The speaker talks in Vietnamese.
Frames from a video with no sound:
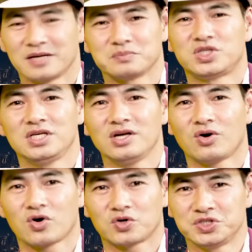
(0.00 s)
thậm chí là
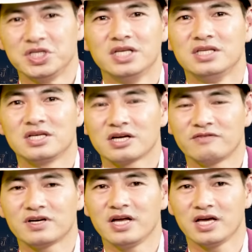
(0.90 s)
họ còn nhìn những cái
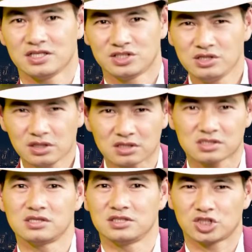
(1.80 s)
vấn đề chưa
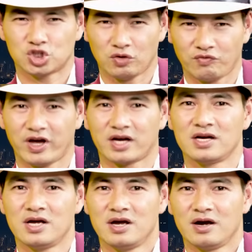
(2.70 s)
thực sự được trọn vẹn
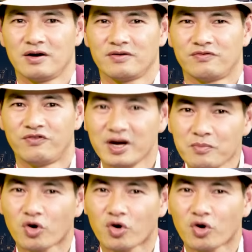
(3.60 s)
Ờ, với